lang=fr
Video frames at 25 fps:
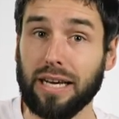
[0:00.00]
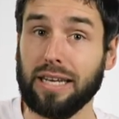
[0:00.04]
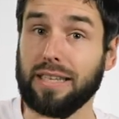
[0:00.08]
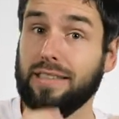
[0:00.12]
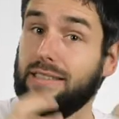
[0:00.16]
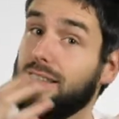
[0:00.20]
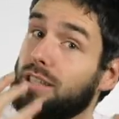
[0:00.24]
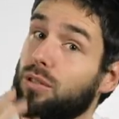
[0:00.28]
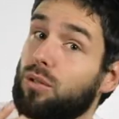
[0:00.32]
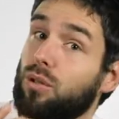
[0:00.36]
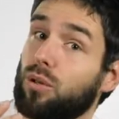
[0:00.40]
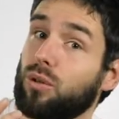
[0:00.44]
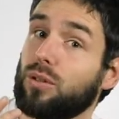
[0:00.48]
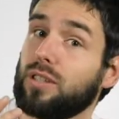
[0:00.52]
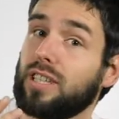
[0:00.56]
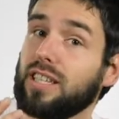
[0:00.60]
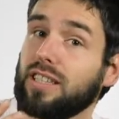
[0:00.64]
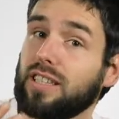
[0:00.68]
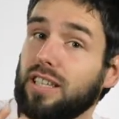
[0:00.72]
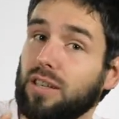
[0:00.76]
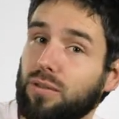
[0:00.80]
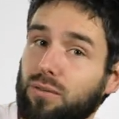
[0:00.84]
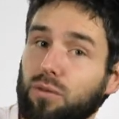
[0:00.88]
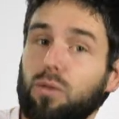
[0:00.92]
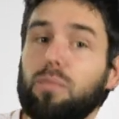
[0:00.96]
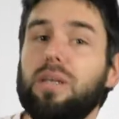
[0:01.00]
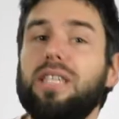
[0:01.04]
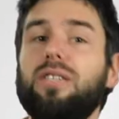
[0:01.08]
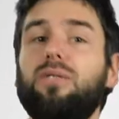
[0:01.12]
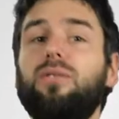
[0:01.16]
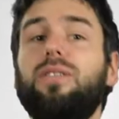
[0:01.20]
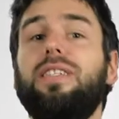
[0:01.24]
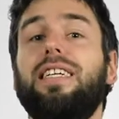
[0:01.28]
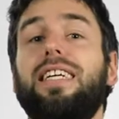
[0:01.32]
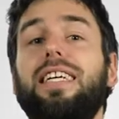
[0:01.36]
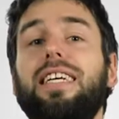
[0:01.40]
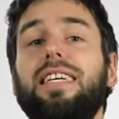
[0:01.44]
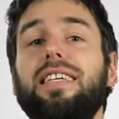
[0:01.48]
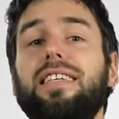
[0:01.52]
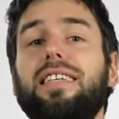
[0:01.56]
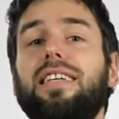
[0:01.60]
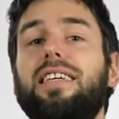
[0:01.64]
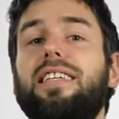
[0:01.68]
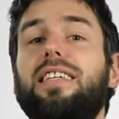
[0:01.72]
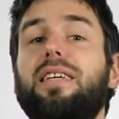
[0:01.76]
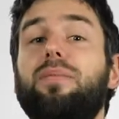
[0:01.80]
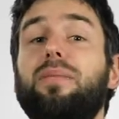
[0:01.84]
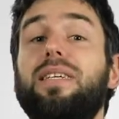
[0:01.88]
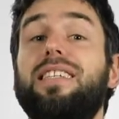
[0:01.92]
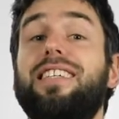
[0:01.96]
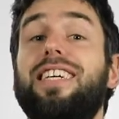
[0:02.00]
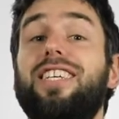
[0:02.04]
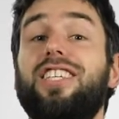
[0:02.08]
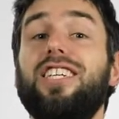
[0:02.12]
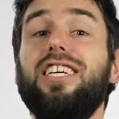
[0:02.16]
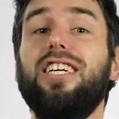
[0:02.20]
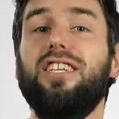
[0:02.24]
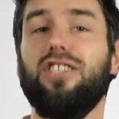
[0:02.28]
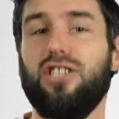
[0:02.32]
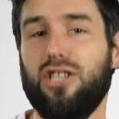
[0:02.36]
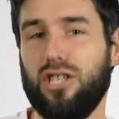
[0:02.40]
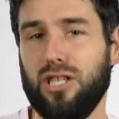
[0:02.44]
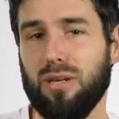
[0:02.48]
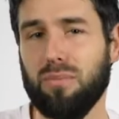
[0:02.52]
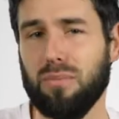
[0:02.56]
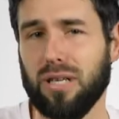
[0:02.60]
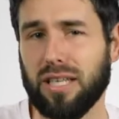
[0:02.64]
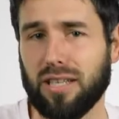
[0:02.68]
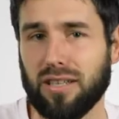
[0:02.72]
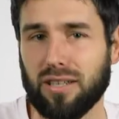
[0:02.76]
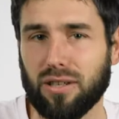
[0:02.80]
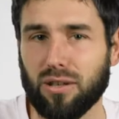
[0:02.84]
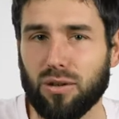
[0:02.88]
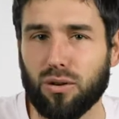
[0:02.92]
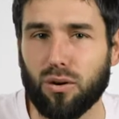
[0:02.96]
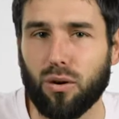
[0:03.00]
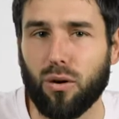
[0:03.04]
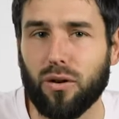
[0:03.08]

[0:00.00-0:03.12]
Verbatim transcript: ces neurones, qu'est-ce qu'ils font bah, Ils utilisent des messagers chimiques.